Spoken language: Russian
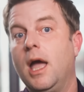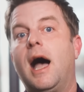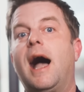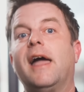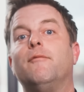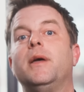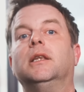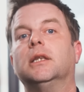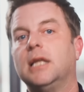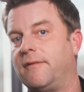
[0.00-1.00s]
Последнее
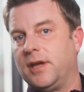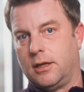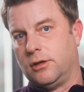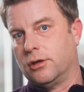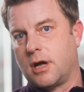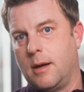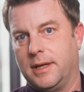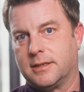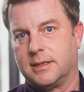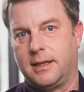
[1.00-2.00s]
время мне очень
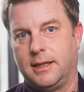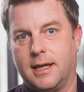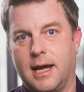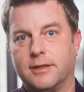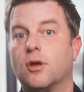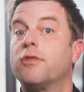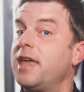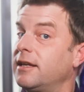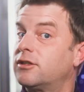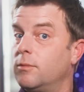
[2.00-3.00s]
нравятся ваши комментарии,
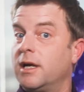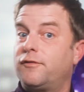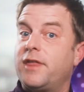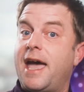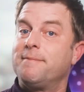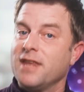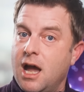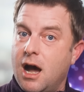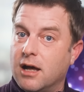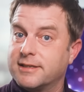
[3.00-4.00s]
так что огромное за это
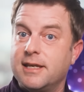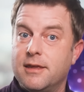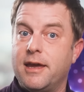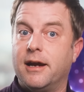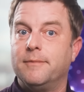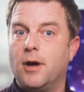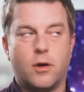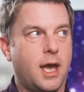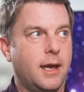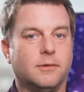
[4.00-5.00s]
спасибо.
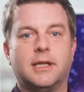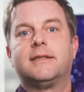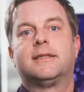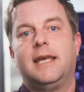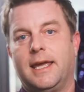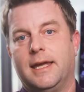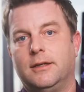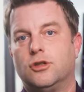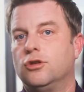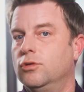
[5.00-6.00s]
Окей, давайте
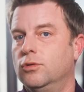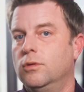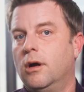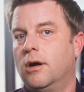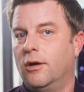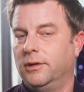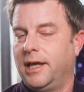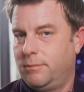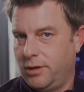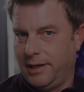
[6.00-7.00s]
погрузимся в выгорание
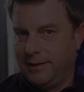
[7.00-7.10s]
OLED.